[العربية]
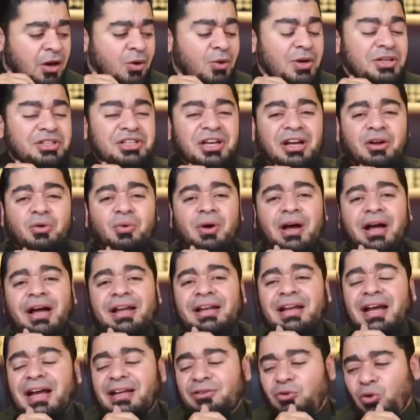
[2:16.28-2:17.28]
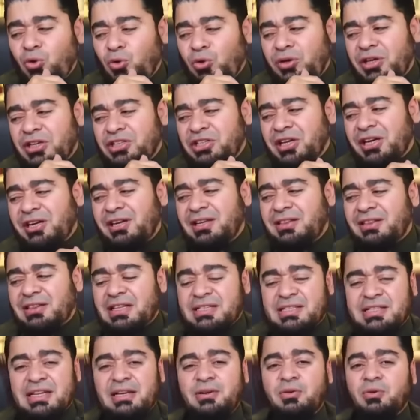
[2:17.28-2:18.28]
هو يا شيخ هو انا ادعوك يا شيخ
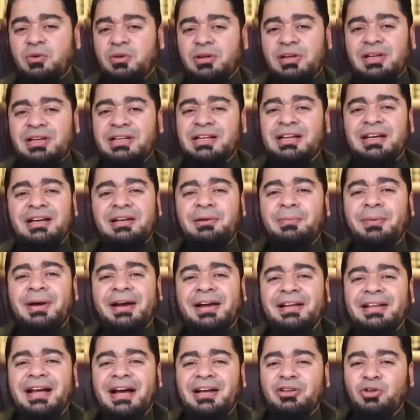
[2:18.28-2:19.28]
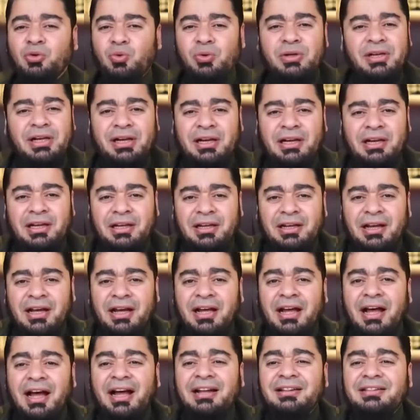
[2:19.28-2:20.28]
للتسنن إيه، إيه، يبقى كده عدو لك ليه؟
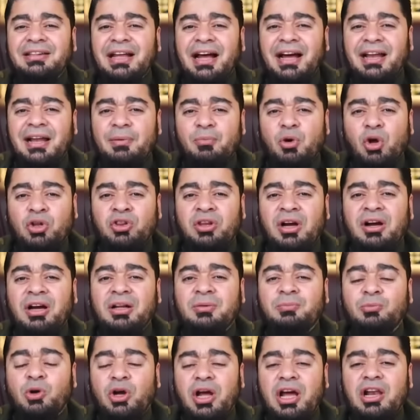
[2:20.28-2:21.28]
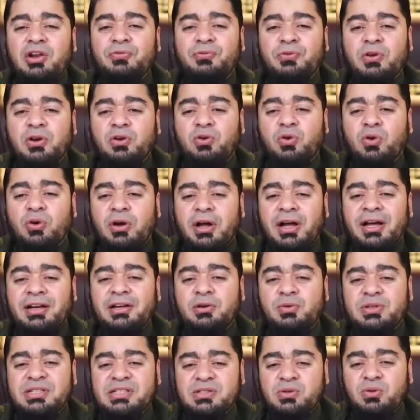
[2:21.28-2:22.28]
انت على معتقد مخالف
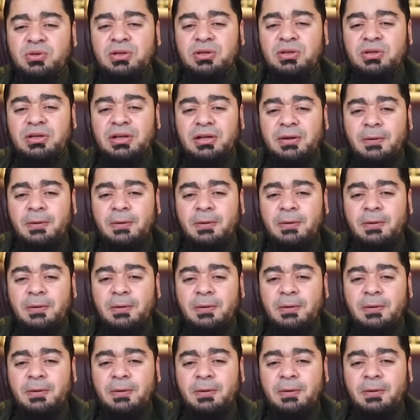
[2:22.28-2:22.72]
للقران والسنه